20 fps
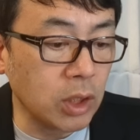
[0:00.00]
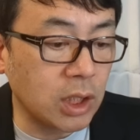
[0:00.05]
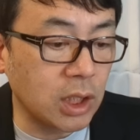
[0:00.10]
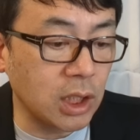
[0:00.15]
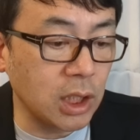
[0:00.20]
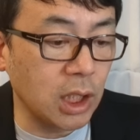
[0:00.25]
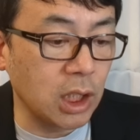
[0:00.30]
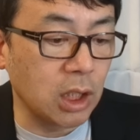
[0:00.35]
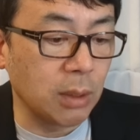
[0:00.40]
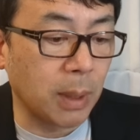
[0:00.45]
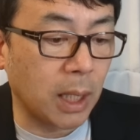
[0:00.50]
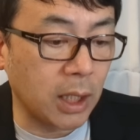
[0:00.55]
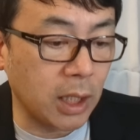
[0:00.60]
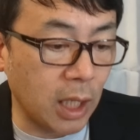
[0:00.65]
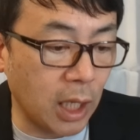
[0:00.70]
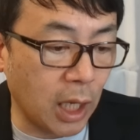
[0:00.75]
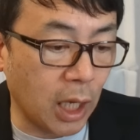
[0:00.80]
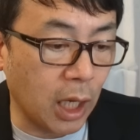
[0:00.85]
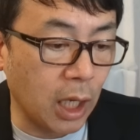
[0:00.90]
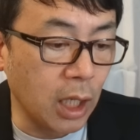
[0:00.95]
ンチ絵にま
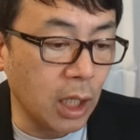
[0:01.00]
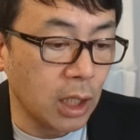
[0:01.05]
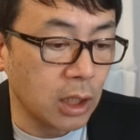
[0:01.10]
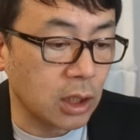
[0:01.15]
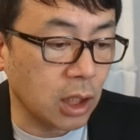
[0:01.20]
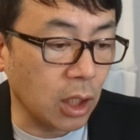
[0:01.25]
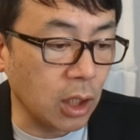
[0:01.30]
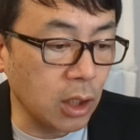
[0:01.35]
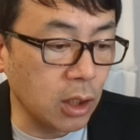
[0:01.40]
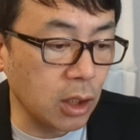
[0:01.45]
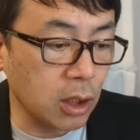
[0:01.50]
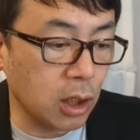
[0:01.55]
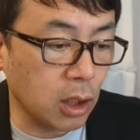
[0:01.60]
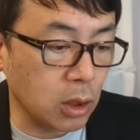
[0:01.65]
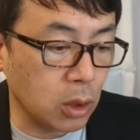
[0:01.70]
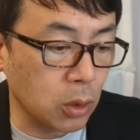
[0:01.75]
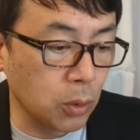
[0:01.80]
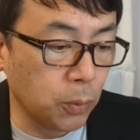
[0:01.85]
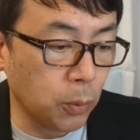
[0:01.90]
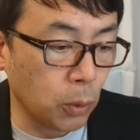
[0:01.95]
で、再
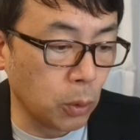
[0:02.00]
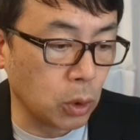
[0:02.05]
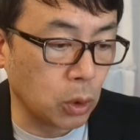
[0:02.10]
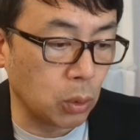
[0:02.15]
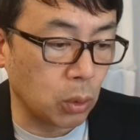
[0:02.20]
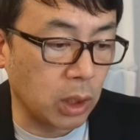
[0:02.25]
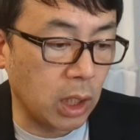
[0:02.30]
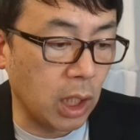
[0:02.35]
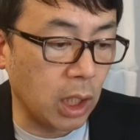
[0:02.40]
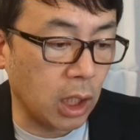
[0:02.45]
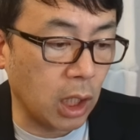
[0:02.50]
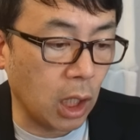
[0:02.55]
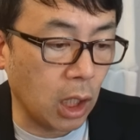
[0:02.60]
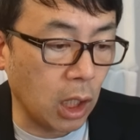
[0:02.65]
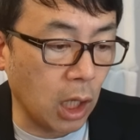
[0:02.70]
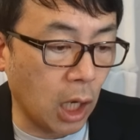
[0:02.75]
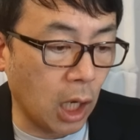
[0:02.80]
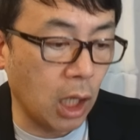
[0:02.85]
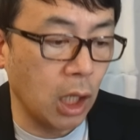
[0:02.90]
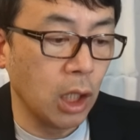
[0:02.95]
エネタスクフォースの提言
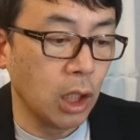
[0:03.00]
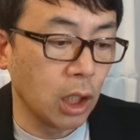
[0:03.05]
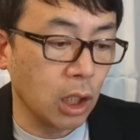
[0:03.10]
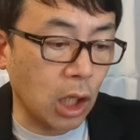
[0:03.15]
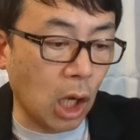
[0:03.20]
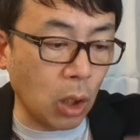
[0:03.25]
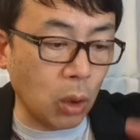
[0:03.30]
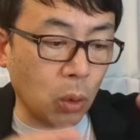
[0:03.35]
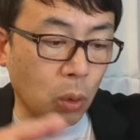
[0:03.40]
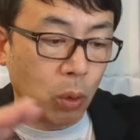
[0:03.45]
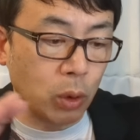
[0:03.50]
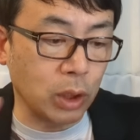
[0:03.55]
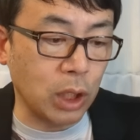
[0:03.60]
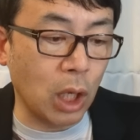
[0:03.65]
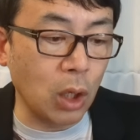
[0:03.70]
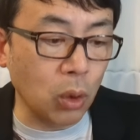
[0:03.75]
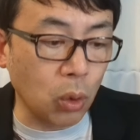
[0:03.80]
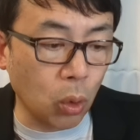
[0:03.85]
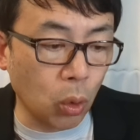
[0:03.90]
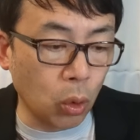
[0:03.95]
が、括弧
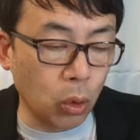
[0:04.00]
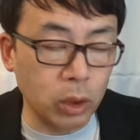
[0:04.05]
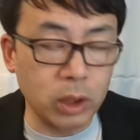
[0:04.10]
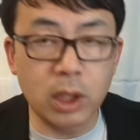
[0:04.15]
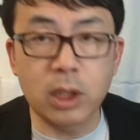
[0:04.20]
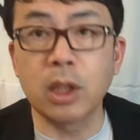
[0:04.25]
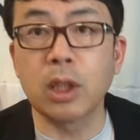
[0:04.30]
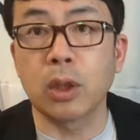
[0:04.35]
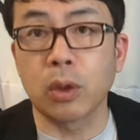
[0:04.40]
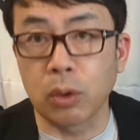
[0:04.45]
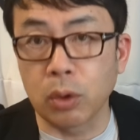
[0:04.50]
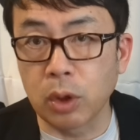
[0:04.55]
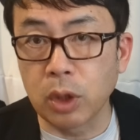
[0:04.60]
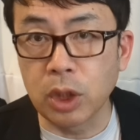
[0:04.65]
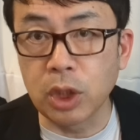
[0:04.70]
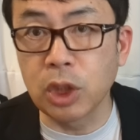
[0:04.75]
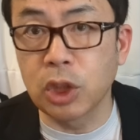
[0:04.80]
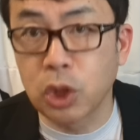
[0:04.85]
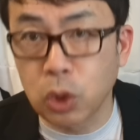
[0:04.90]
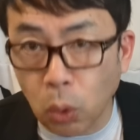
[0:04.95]
参考で出てくる。
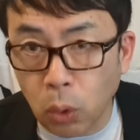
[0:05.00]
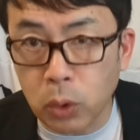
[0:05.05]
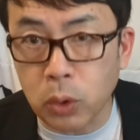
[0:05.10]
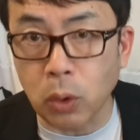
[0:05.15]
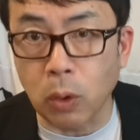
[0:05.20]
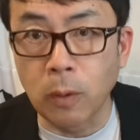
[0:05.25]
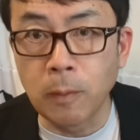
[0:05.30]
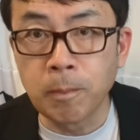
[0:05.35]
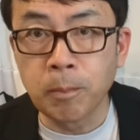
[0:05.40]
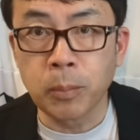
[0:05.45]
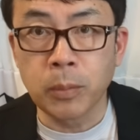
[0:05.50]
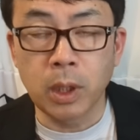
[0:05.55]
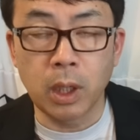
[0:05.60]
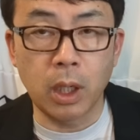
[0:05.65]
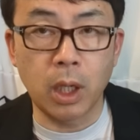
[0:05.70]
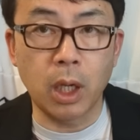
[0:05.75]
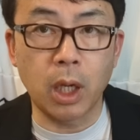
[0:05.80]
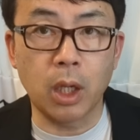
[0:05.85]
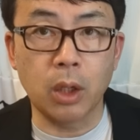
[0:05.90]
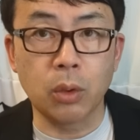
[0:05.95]
異常と。い
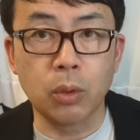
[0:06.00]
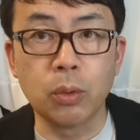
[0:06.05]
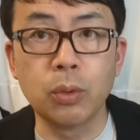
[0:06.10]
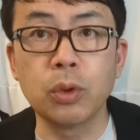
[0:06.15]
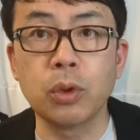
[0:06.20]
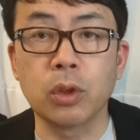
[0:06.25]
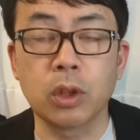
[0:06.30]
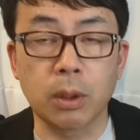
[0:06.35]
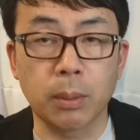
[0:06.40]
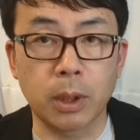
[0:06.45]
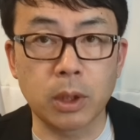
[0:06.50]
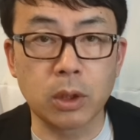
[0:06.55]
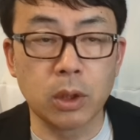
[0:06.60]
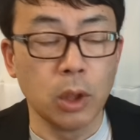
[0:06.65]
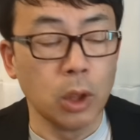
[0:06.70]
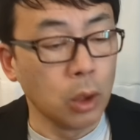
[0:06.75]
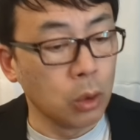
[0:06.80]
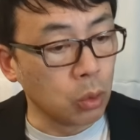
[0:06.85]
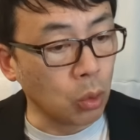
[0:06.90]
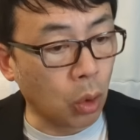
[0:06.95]
うふうに言ってま
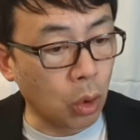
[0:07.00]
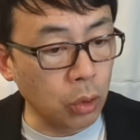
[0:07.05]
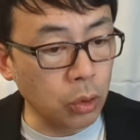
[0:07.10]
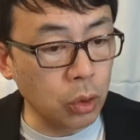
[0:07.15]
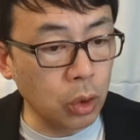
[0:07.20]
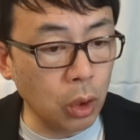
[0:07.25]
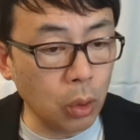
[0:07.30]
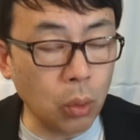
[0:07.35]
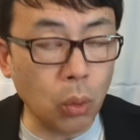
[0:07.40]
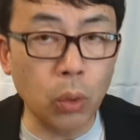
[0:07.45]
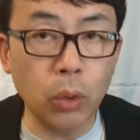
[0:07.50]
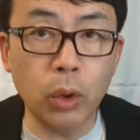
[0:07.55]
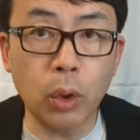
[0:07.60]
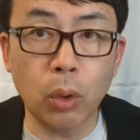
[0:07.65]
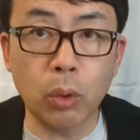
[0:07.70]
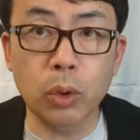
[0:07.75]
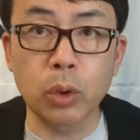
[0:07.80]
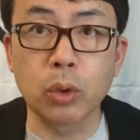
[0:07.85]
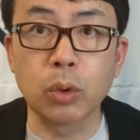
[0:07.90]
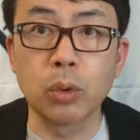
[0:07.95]
す。なんでこんな
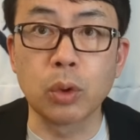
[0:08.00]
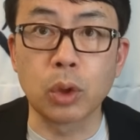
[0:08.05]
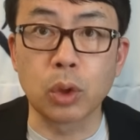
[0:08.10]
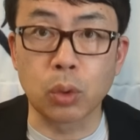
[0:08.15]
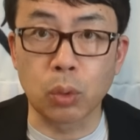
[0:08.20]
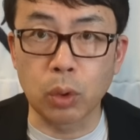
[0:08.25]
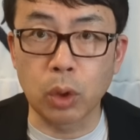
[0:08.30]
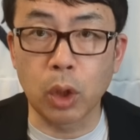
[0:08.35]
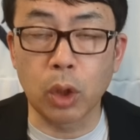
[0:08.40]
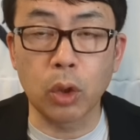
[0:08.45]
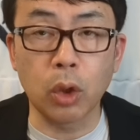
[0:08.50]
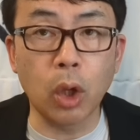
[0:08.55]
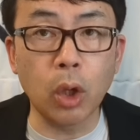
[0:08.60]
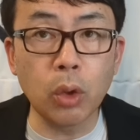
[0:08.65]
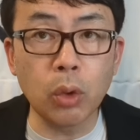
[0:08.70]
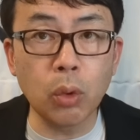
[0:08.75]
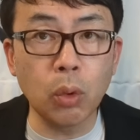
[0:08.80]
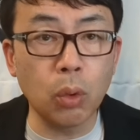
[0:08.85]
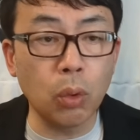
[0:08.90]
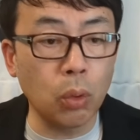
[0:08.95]
ことするんでしょうね。
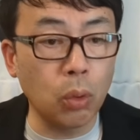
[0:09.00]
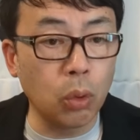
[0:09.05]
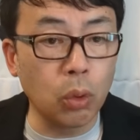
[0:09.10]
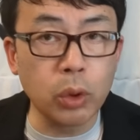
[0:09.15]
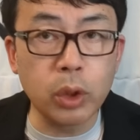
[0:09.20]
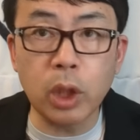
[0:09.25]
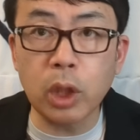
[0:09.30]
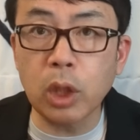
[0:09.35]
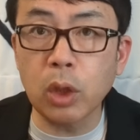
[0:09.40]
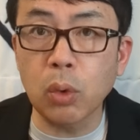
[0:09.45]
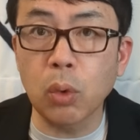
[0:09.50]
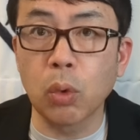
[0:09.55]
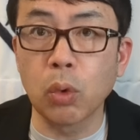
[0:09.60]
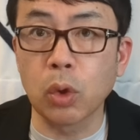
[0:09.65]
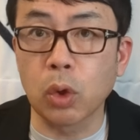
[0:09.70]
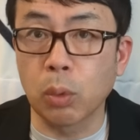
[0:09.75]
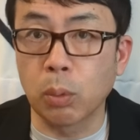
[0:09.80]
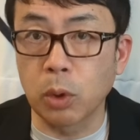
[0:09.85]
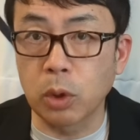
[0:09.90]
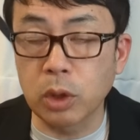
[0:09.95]
何の法的根
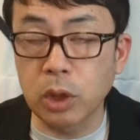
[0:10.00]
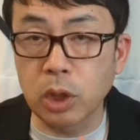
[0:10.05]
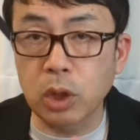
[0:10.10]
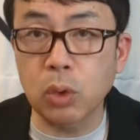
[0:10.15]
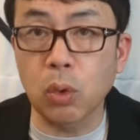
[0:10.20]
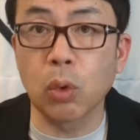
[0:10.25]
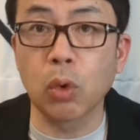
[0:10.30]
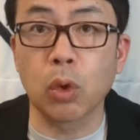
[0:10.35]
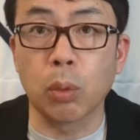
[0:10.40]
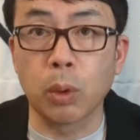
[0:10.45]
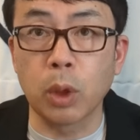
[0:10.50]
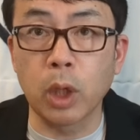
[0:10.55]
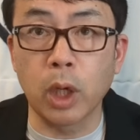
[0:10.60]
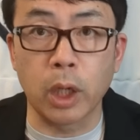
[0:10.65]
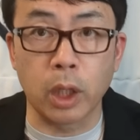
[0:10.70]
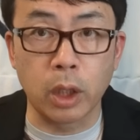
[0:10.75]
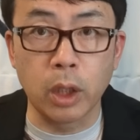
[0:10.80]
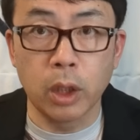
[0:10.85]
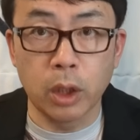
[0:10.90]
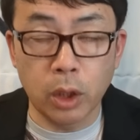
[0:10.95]
拠も、設置根拠もな
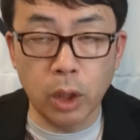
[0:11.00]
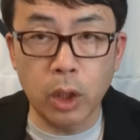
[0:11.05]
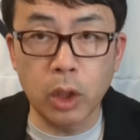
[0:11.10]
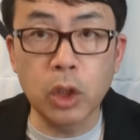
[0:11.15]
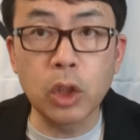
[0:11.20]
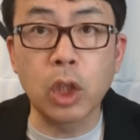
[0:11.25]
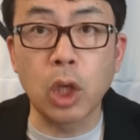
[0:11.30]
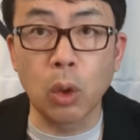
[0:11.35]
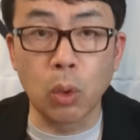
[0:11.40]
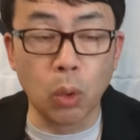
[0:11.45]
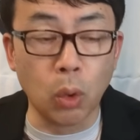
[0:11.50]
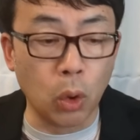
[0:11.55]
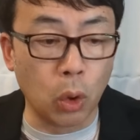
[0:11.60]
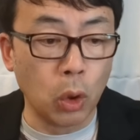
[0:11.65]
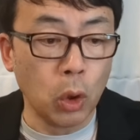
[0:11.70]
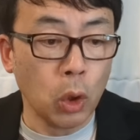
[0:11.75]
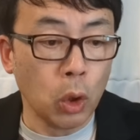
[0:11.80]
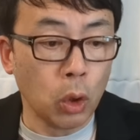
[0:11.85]
い、ね、意見を、